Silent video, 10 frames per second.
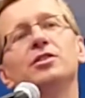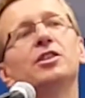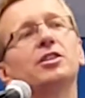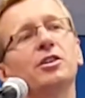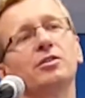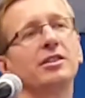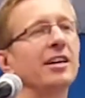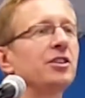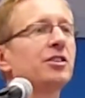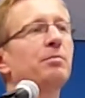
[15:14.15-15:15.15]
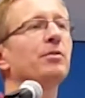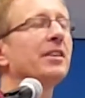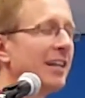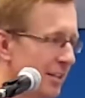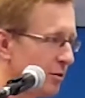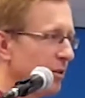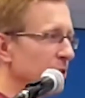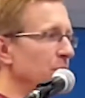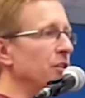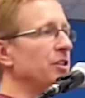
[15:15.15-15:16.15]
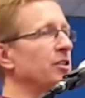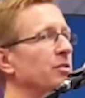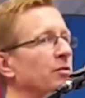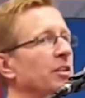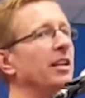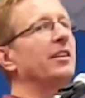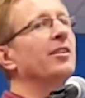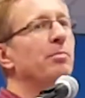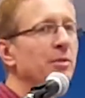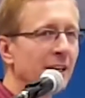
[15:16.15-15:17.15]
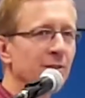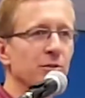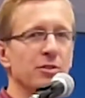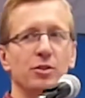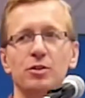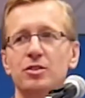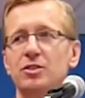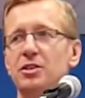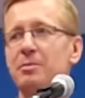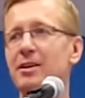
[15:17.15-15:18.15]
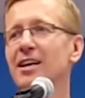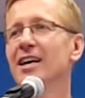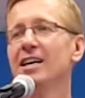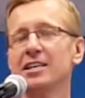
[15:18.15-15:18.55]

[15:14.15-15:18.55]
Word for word: idziesz oddać podatek, okazuje się, że chcą tyle tego podatku zdjąć z ciebie,